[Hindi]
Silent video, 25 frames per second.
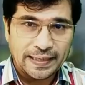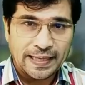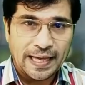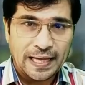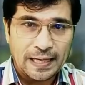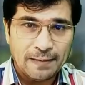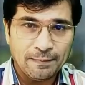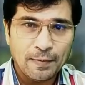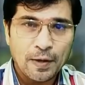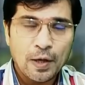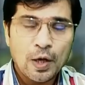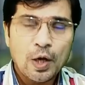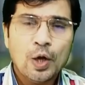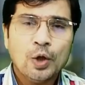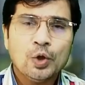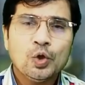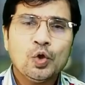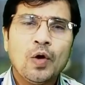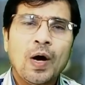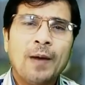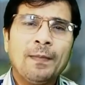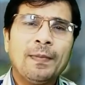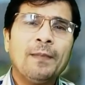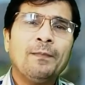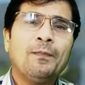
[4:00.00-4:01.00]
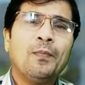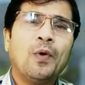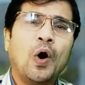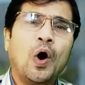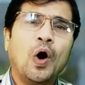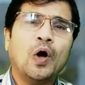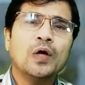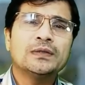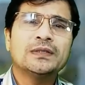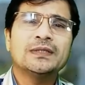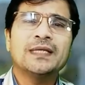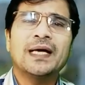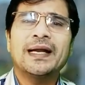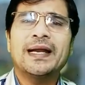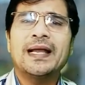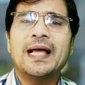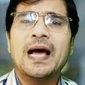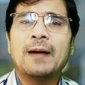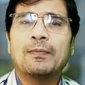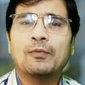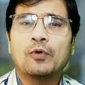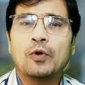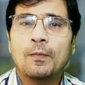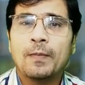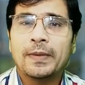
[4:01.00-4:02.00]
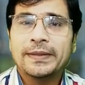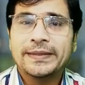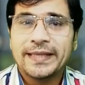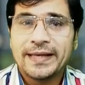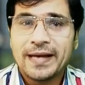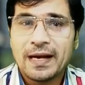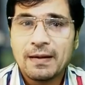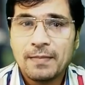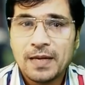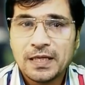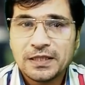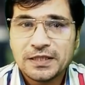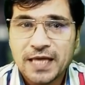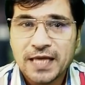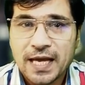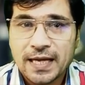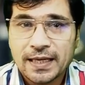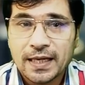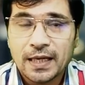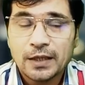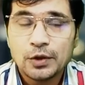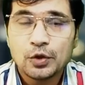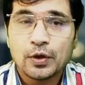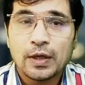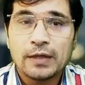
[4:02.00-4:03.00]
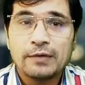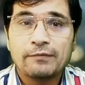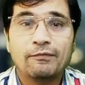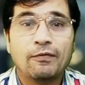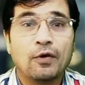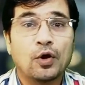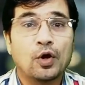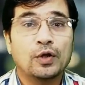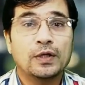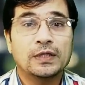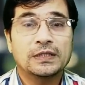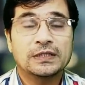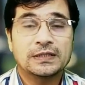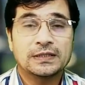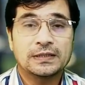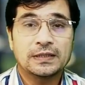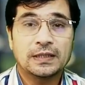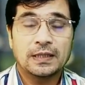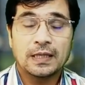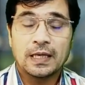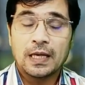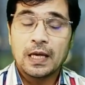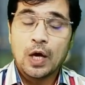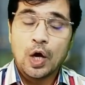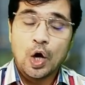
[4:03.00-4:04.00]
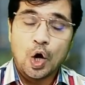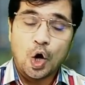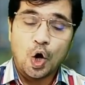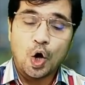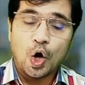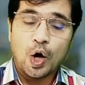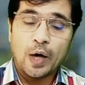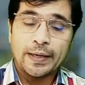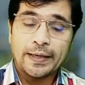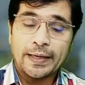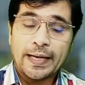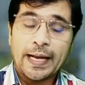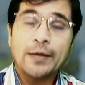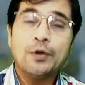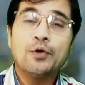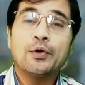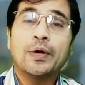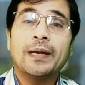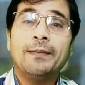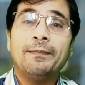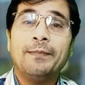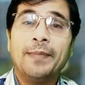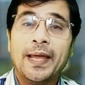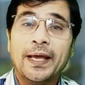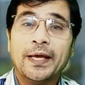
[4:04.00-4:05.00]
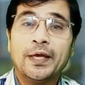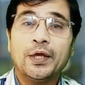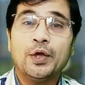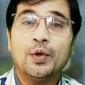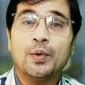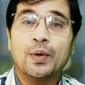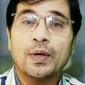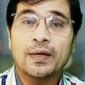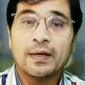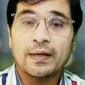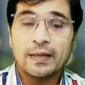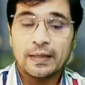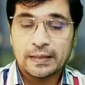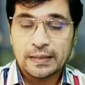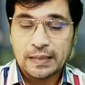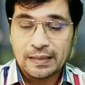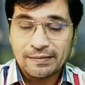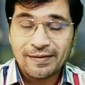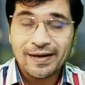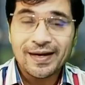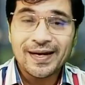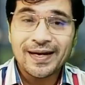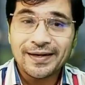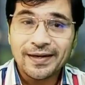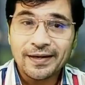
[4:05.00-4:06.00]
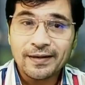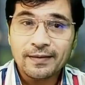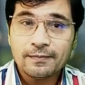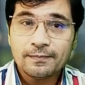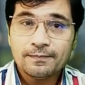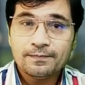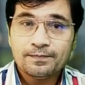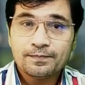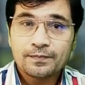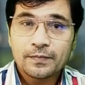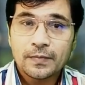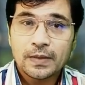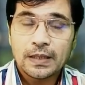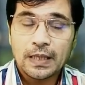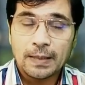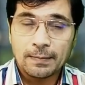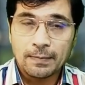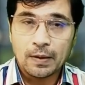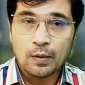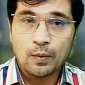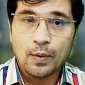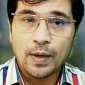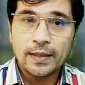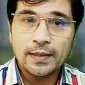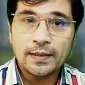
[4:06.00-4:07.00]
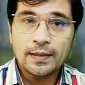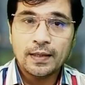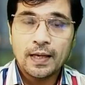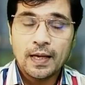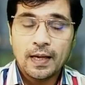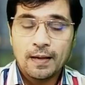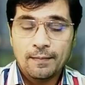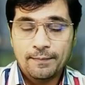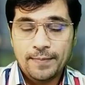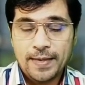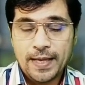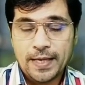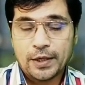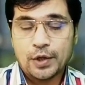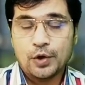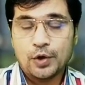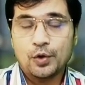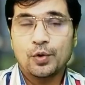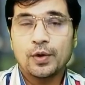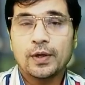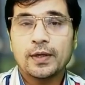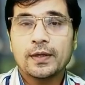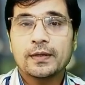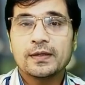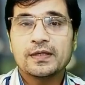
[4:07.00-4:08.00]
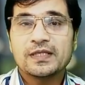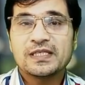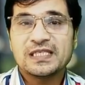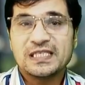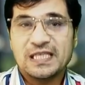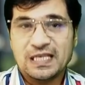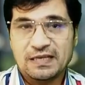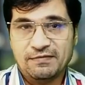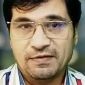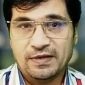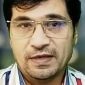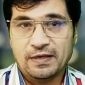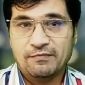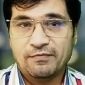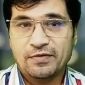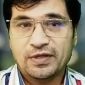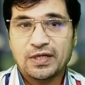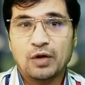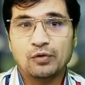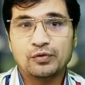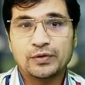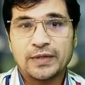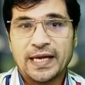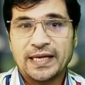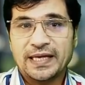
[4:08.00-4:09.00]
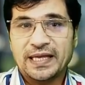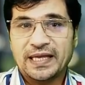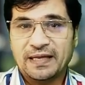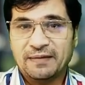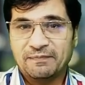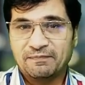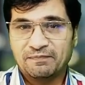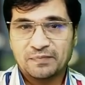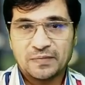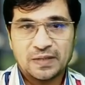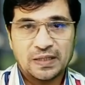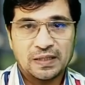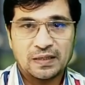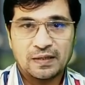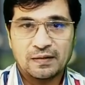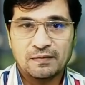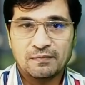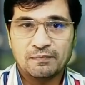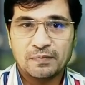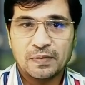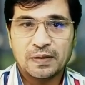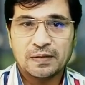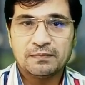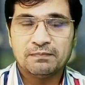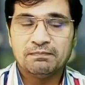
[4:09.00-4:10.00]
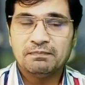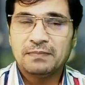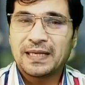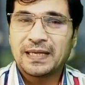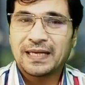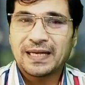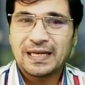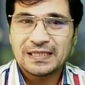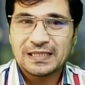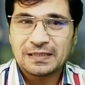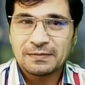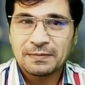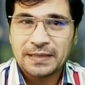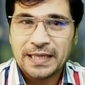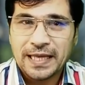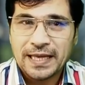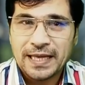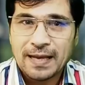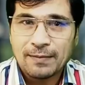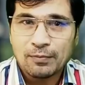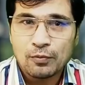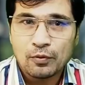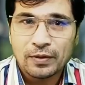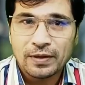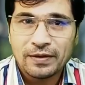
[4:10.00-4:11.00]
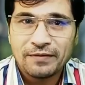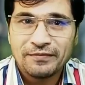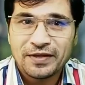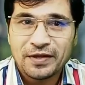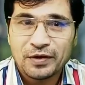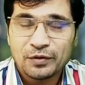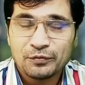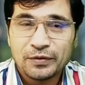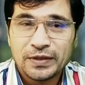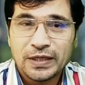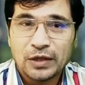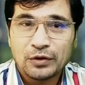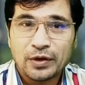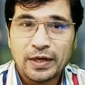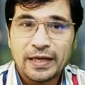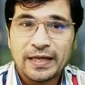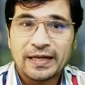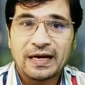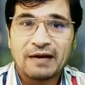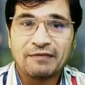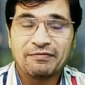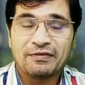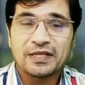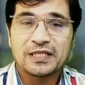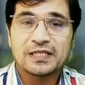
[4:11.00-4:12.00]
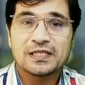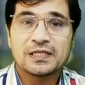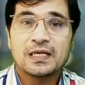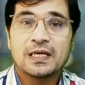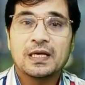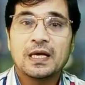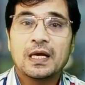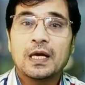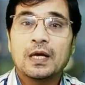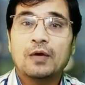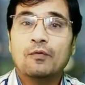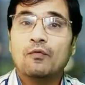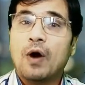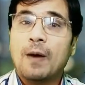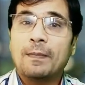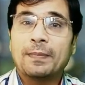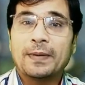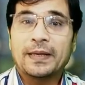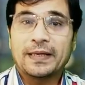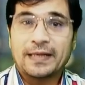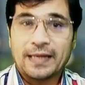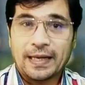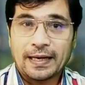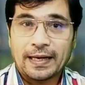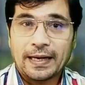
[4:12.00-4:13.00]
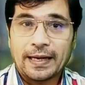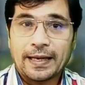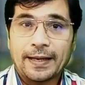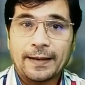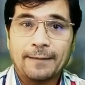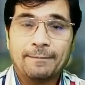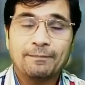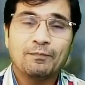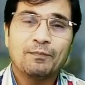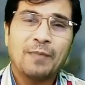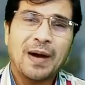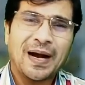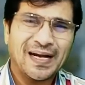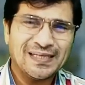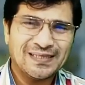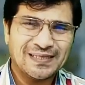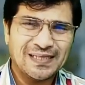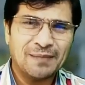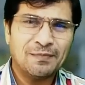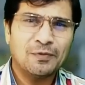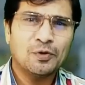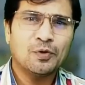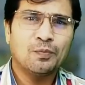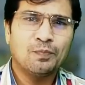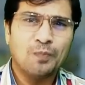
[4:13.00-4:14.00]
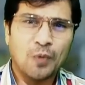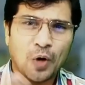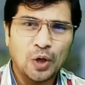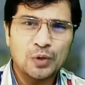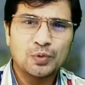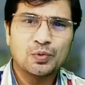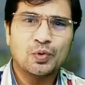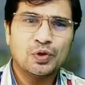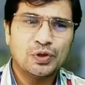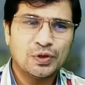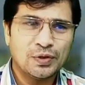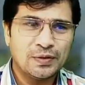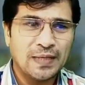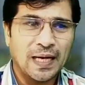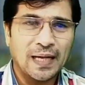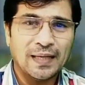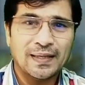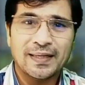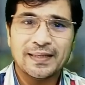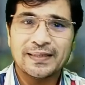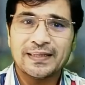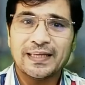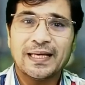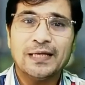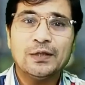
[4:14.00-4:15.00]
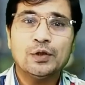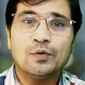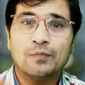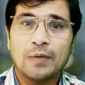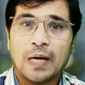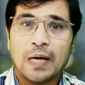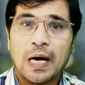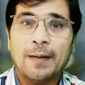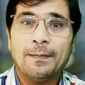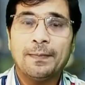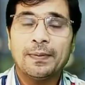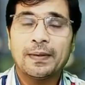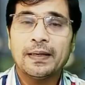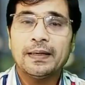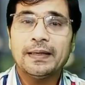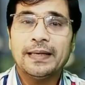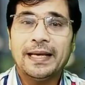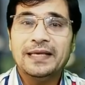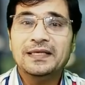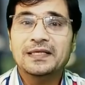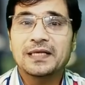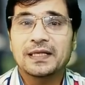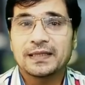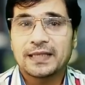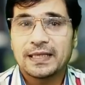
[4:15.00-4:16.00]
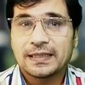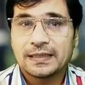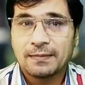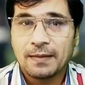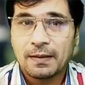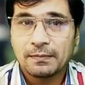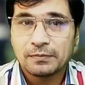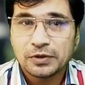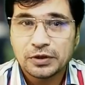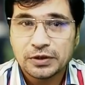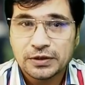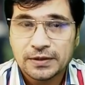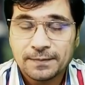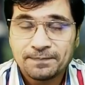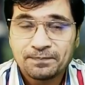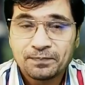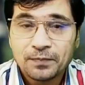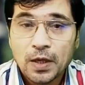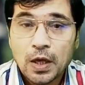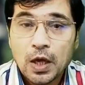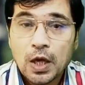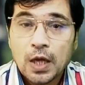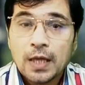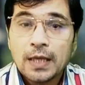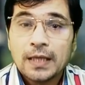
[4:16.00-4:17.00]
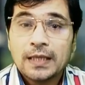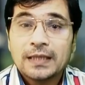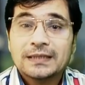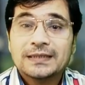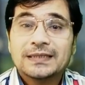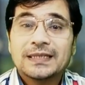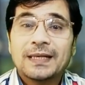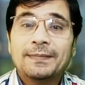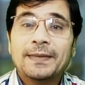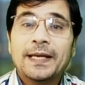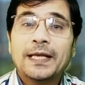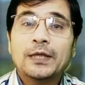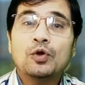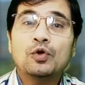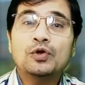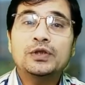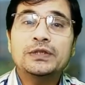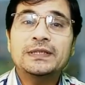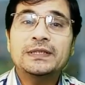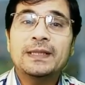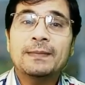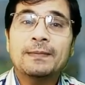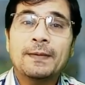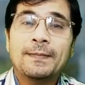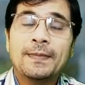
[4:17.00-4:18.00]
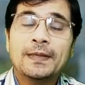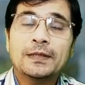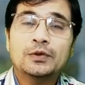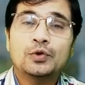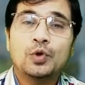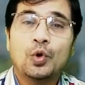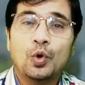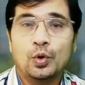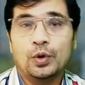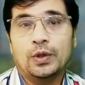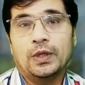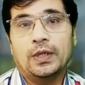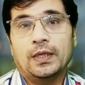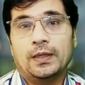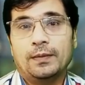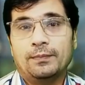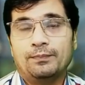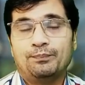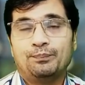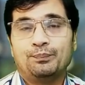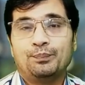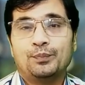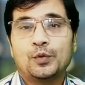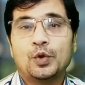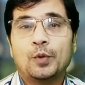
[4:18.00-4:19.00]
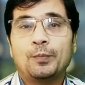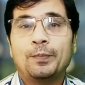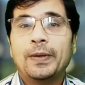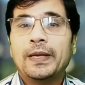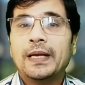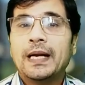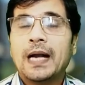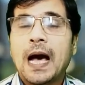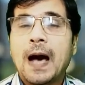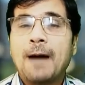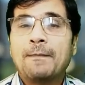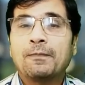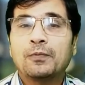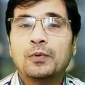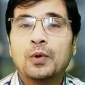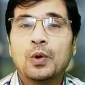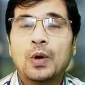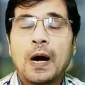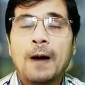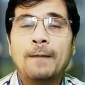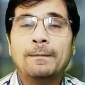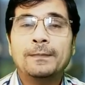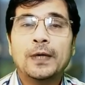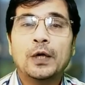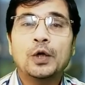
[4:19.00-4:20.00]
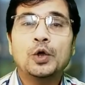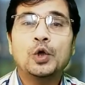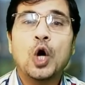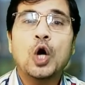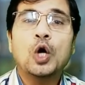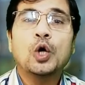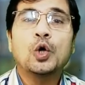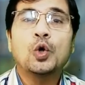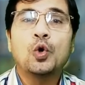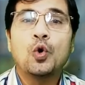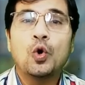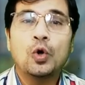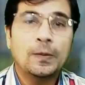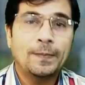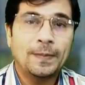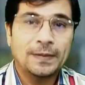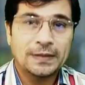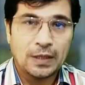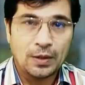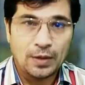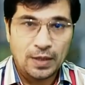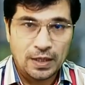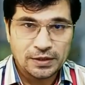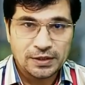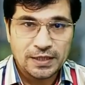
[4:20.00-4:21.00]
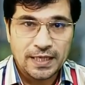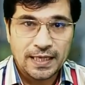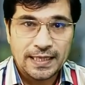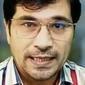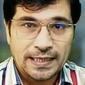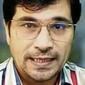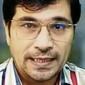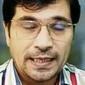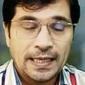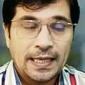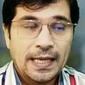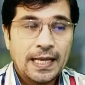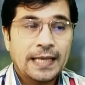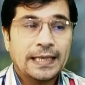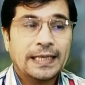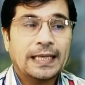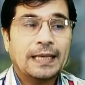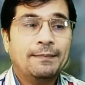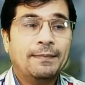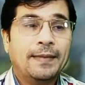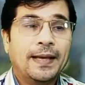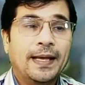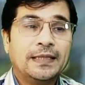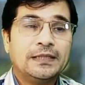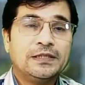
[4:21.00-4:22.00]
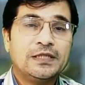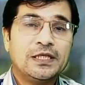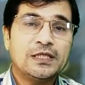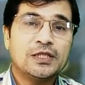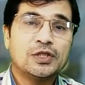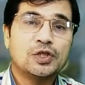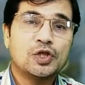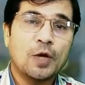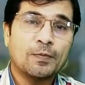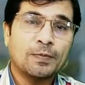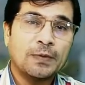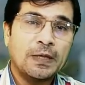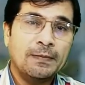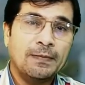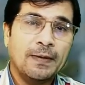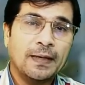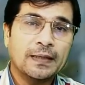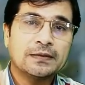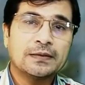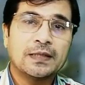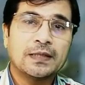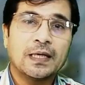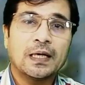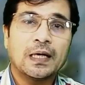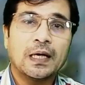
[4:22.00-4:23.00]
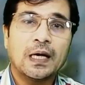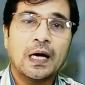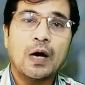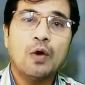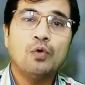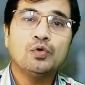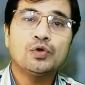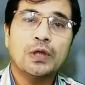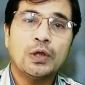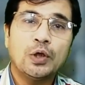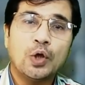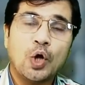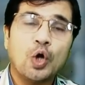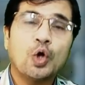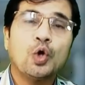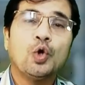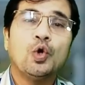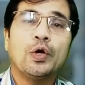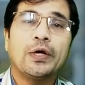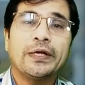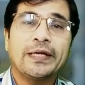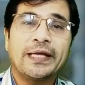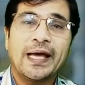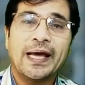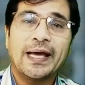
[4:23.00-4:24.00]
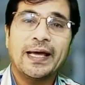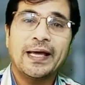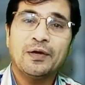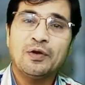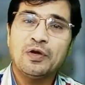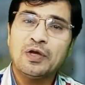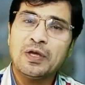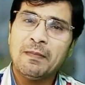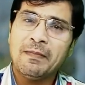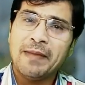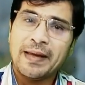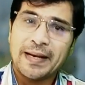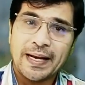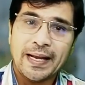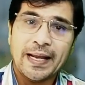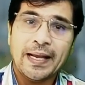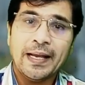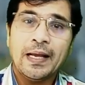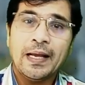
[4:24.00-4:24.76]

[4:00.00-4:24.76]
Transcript: हेल्प तो वहाँ पर बहुत सारी आपको मटेरियल मिल जाएगा यू कैन फॉलो दिस ऑन एंड यू कैन मेक योर कवर लेटर नंबर वन मेक योर सी वी विदाउट एनी मैंने कैसे बताया आपको विदाउट एनी ग्राफिक्स वो आपने करना है पाकिस्तान में तो बहुत कुछ डाल देते हैं तो वहां पर नहीं चलता है तमाम चीज़ें जब ये दो चीज़ें आपके पास होंगी तो फिर आपको अपना नॉक कोड पता होना चाहिए कि मैं जिस जॉब की बात कर रहा हूं उसका नॉक कोड क्या है क्योंकि मैंने